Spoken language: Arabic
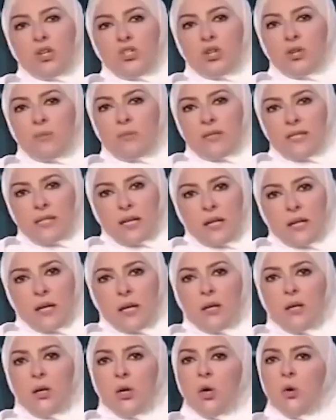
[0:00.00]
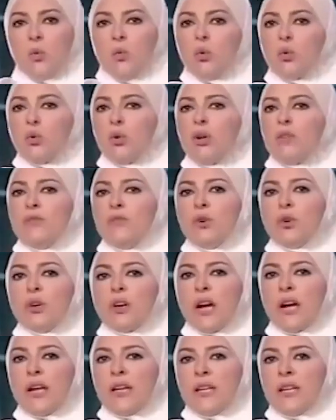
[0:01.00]
10 آه. مساكين آه. وروحي
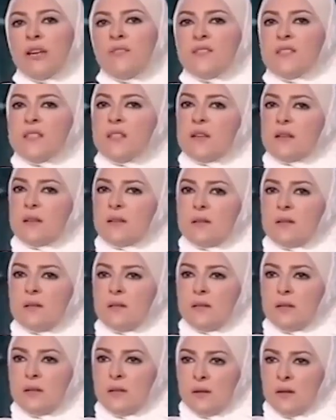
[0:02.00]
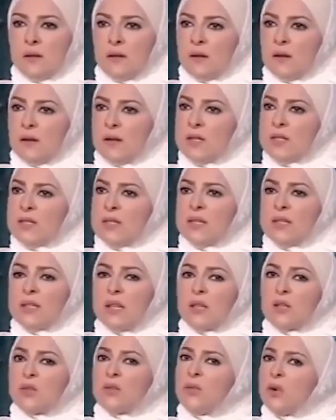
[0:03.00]
فكي عن نفسك اه
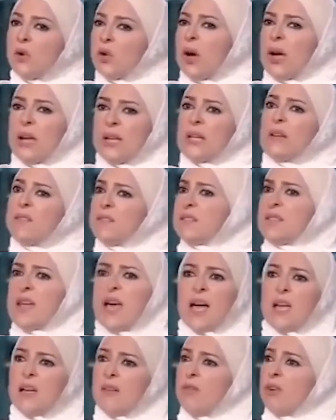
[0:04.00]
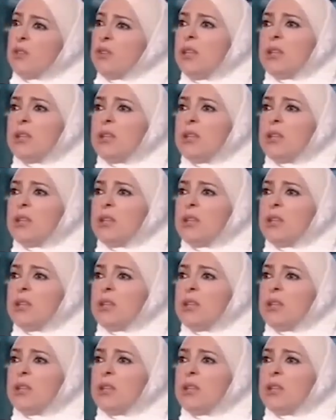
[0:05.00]
الستات تفك عن نفسها يا فضيله